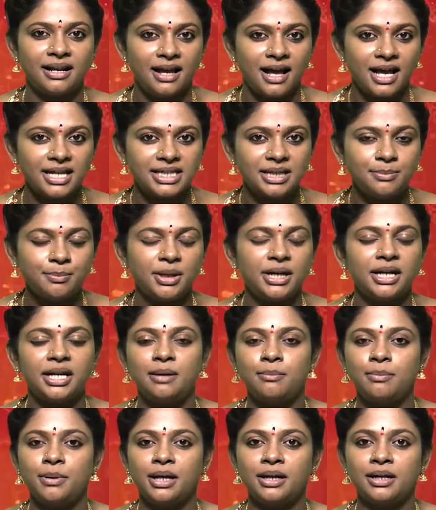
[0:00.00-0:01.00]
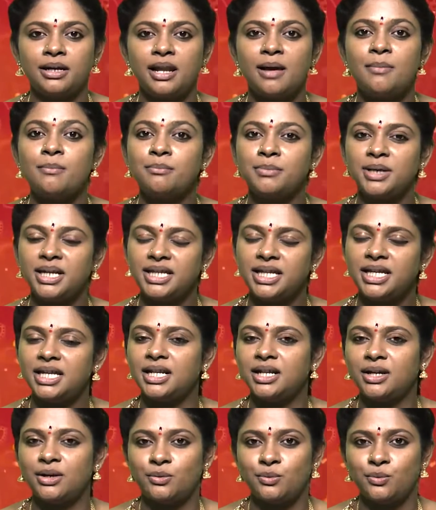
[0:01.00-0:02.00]
ராசி பலனை பார்க்கலாம் மீதி
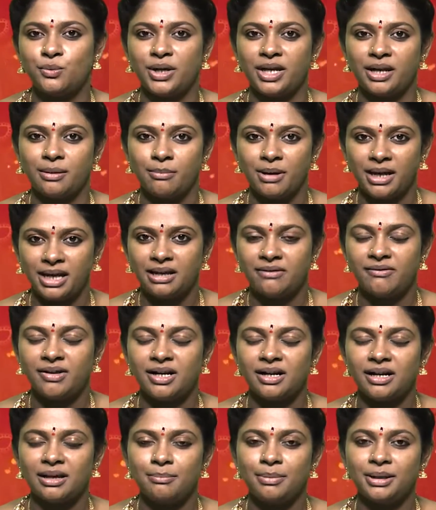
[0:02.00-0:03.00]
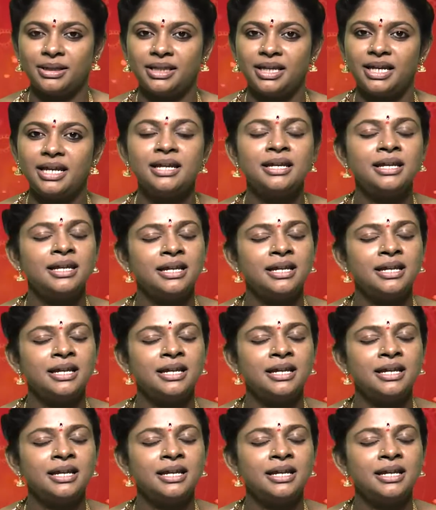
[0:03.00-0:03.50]
இருக்கக்கூடிய பைரவர்களை பற்றி